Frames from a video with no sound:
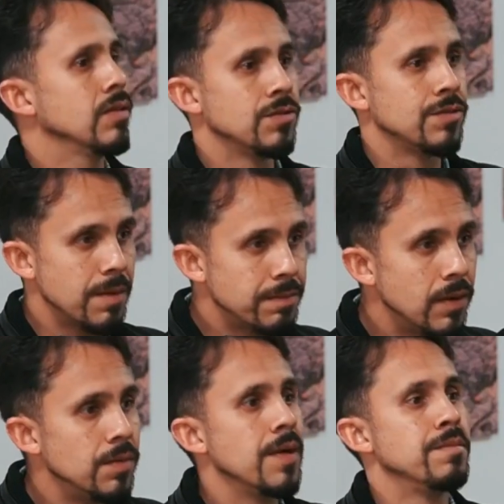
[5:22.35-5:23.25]
No
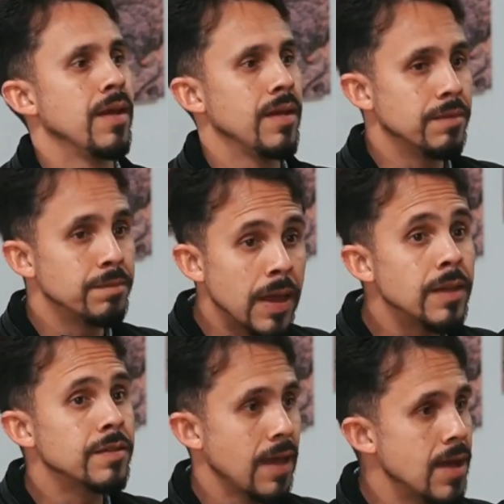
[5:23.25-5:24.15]
Japão é bem, bem
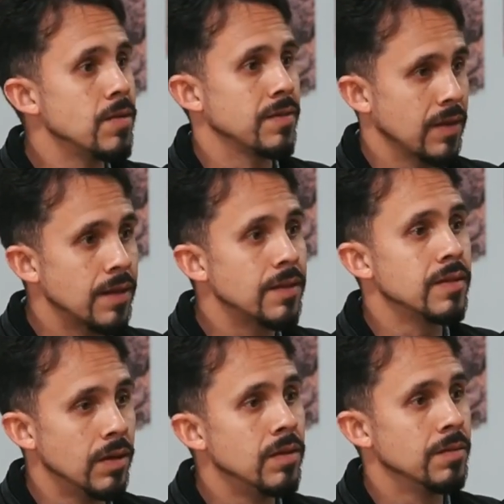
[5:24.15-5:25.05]
sério essa
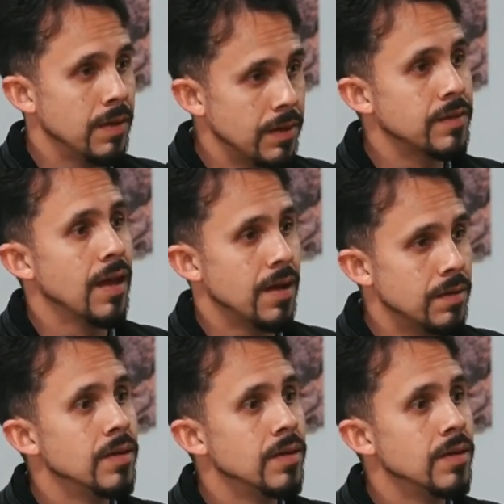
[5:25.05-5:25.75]
questão. Bem sério.